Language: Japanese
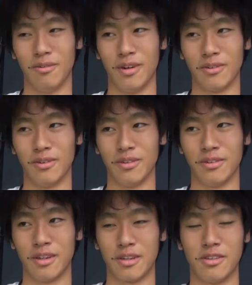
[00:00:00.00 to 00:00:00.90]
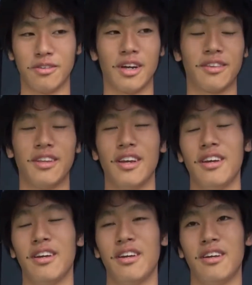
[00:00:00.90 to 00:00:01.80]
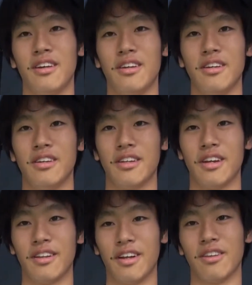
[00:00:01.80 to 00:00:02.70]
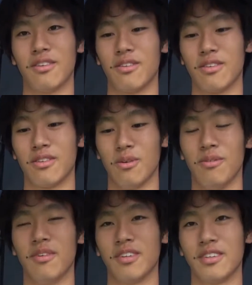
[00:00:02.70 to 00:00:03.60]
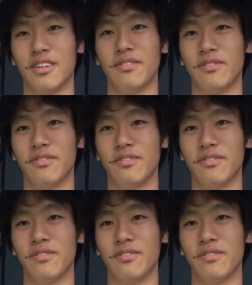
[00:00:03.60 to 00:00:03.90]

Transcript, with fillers: まあ、そうですね気遣っていけたらなと思いました。